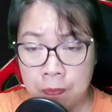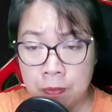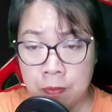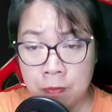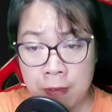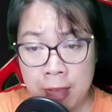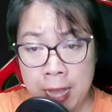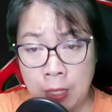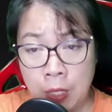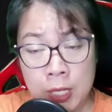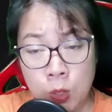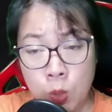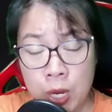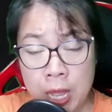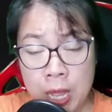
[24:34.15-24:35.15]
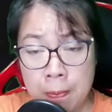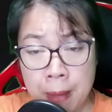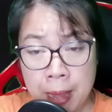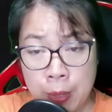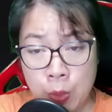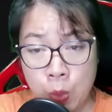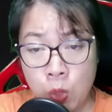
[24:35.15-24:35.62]
Và khi tôi đến
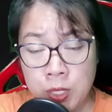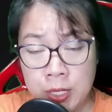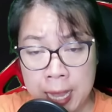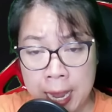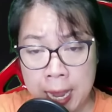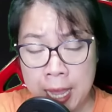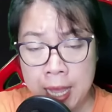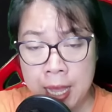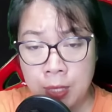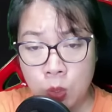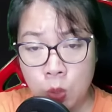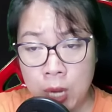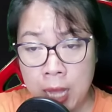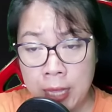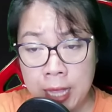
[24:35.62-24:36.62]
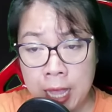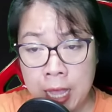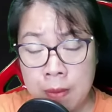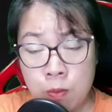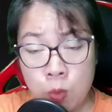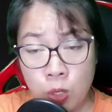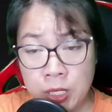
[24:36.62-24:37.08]
bãi đỗ xe, tôi đã thấy
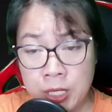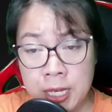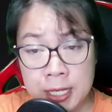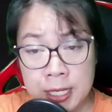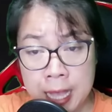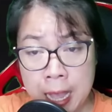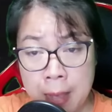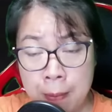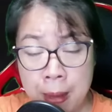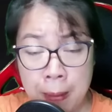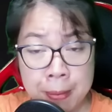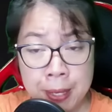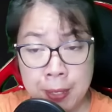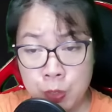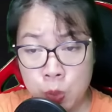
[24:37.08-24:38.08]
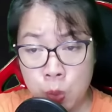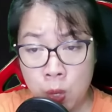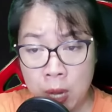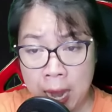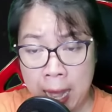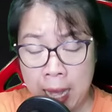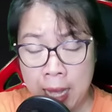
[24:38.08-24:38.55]
một chiếc xe mang biển số
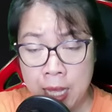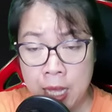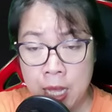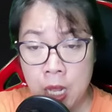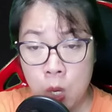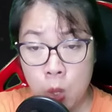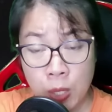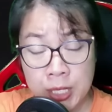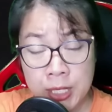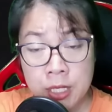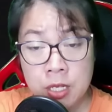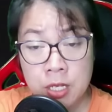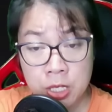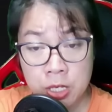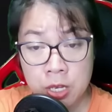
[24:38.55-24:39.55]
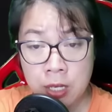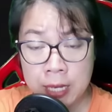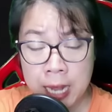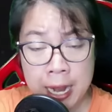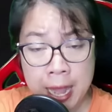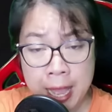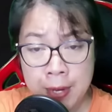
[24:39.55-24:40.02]
lạ. Luật sư Trương đã
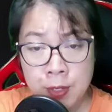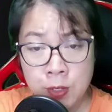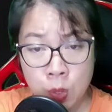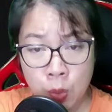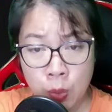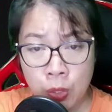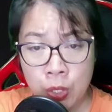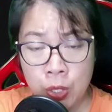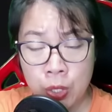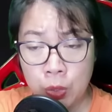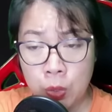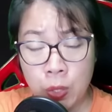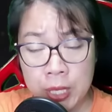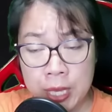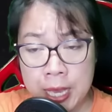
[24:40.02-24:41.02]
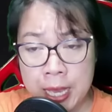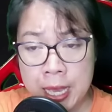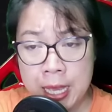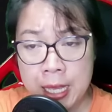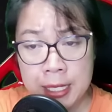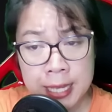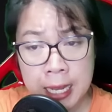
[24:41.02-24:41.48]
đến rồi. Tôi
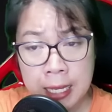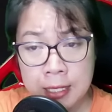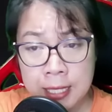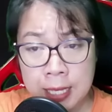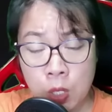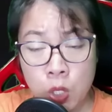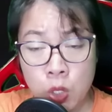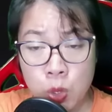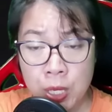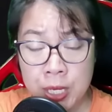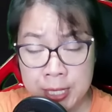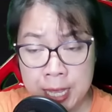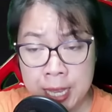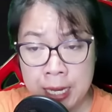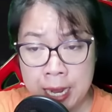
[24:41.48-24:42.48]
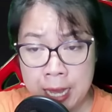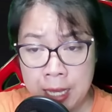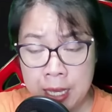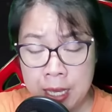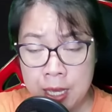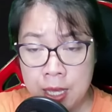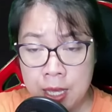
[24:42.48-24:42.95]
nghĩ chắc sẽ có chuyện gì đây.
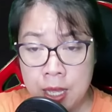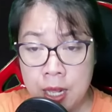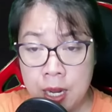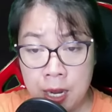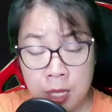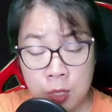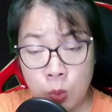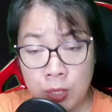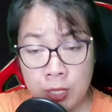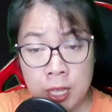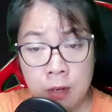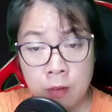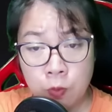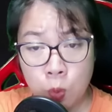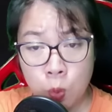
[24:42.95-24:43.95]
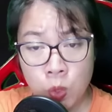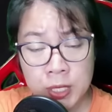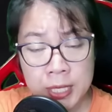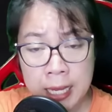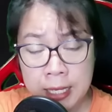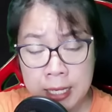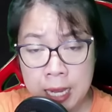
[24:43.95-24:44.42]
Lời của Thiên Vũ
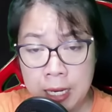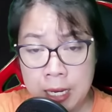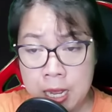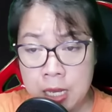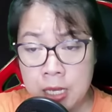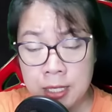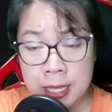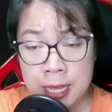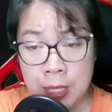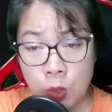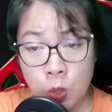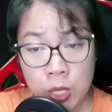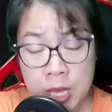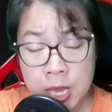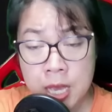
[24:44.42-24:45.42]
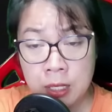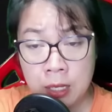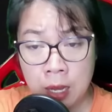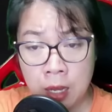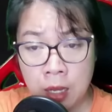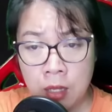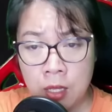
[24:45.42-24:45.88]
xác nhận những gì tôi nghi
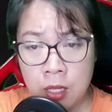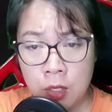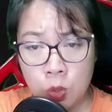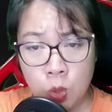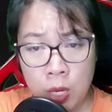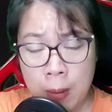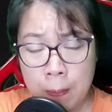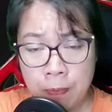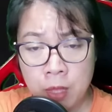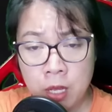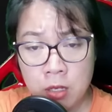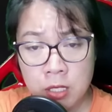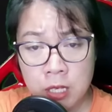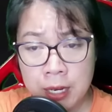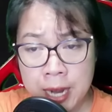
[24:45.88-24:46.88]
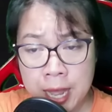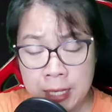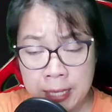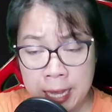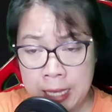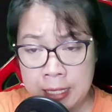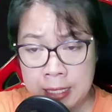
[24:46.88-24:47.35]
ngờ. Tôi lập tức trở nên
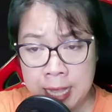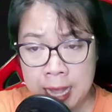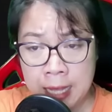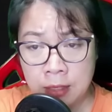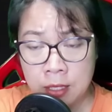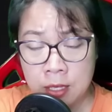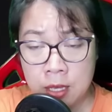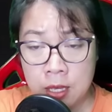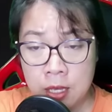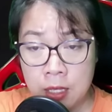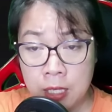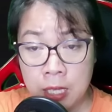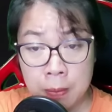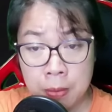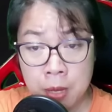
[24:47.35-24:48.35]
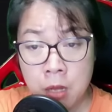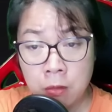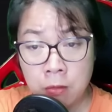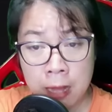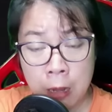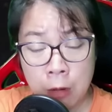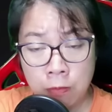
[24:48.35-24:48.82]
cảnh giác. Khi bước
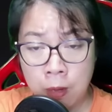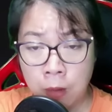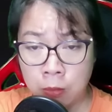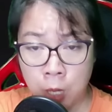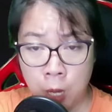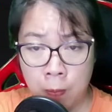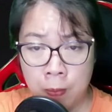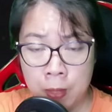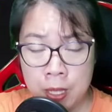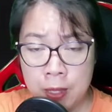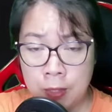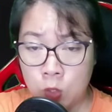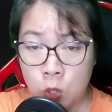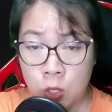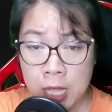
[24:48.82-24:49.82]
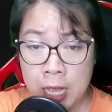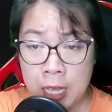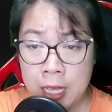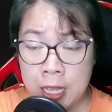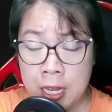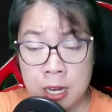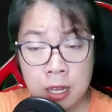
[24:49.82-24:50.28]
vào phòng họp, tôi
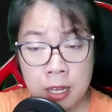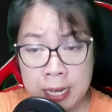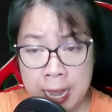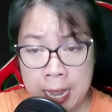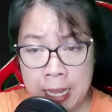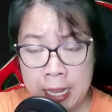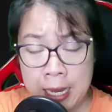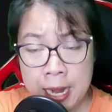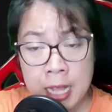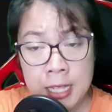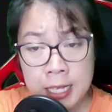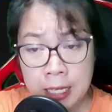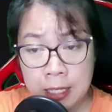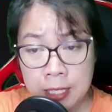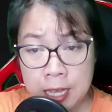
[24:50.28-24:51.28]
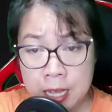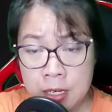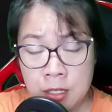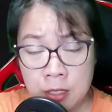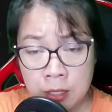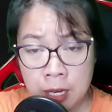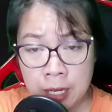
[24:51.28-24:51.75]
thấy nơi này đã chật kín
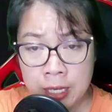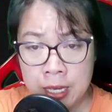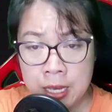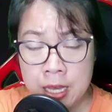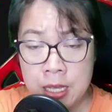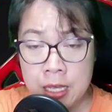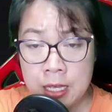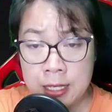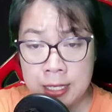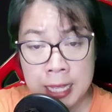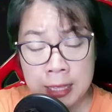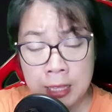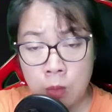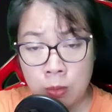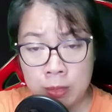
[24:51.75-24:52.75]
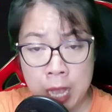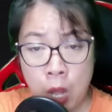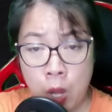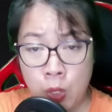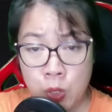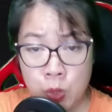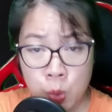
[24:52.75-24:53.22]
người. Gia tộc nhà
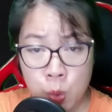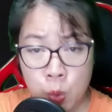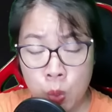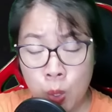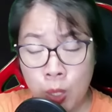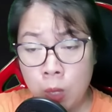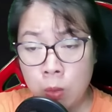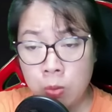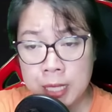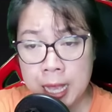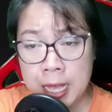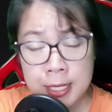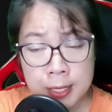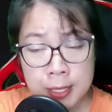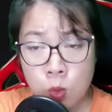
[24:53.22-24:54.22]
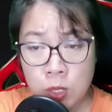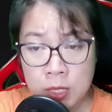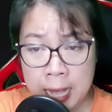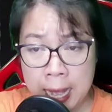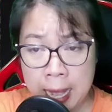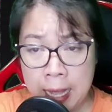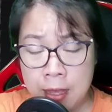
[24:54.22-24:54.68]
họ dụ có gốc rễ sâu
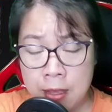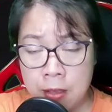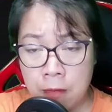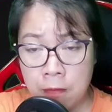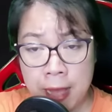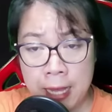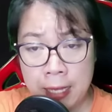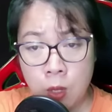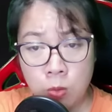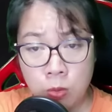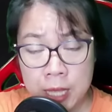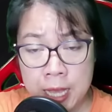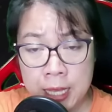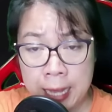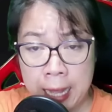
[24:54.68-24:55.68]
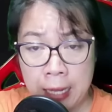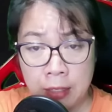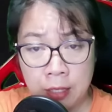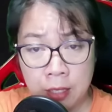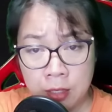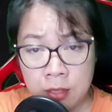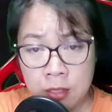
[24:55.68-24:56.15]
xa và công ty càng
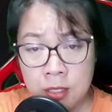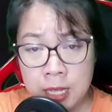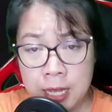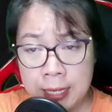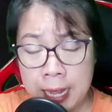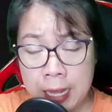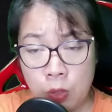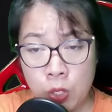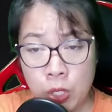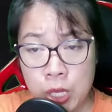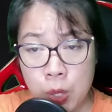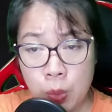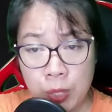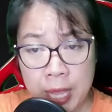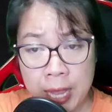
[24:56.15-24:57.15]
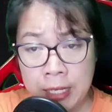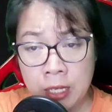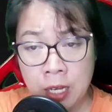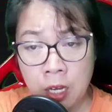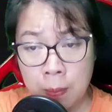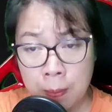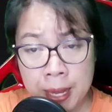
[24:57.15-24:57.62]
lớn thì càng có nhiều nhánh
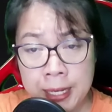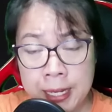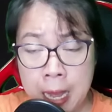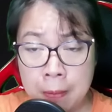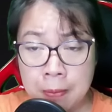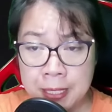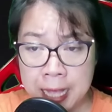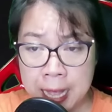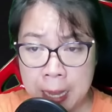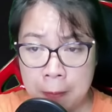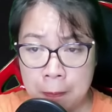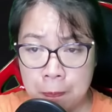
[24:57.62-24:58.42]
ở bên tham gia.